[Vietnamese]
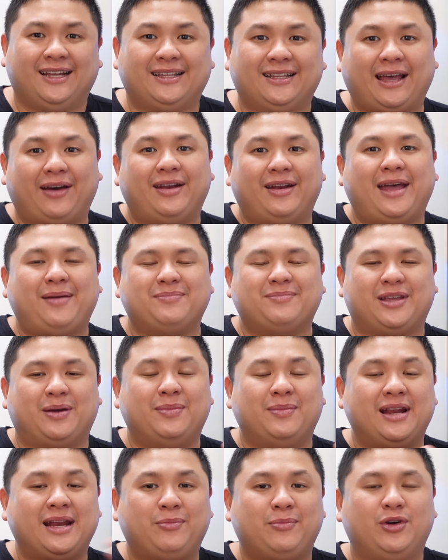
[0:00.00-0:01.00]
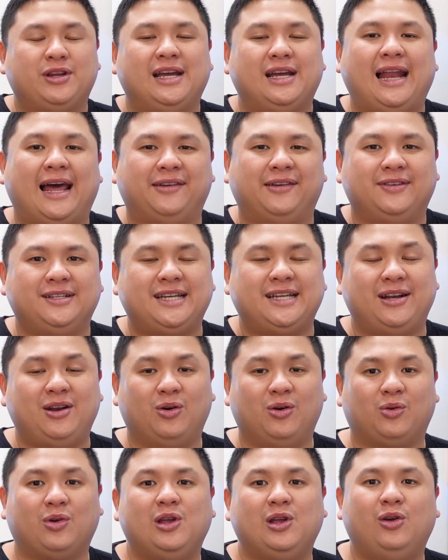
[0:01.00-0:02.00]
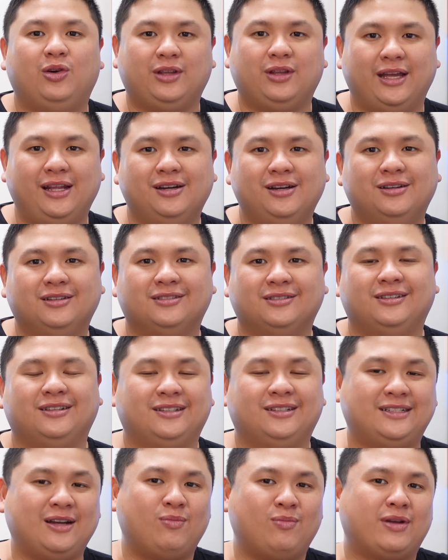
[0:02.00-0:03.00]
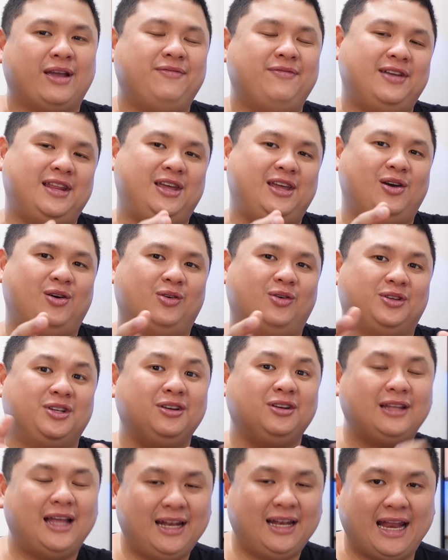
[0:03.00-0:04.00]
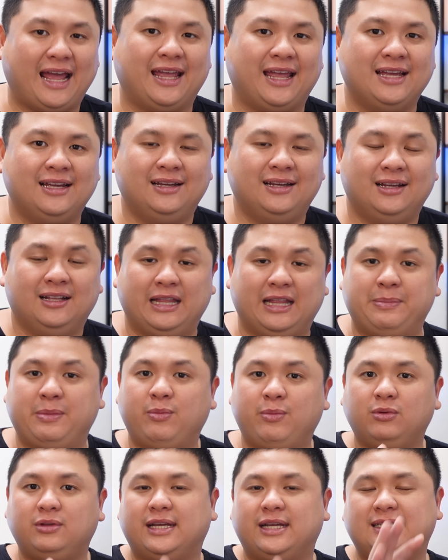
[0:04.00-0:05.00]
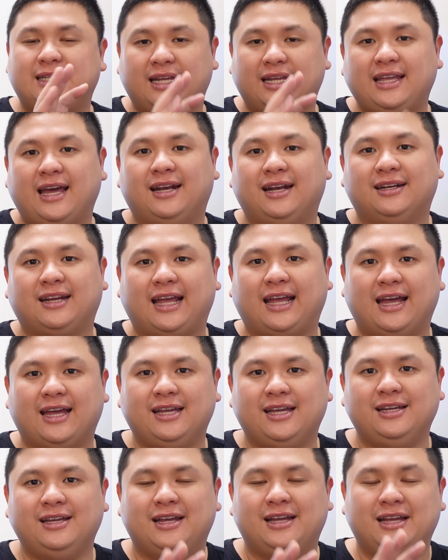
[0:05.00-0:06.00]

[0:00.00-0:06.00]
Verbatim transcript: Chào anh em, chào mừng anh em quay trở lại với channel của Duy Luân Dễ Thương Trong cái video trước Tết này thì mình muốn chia sẻ nhanh cái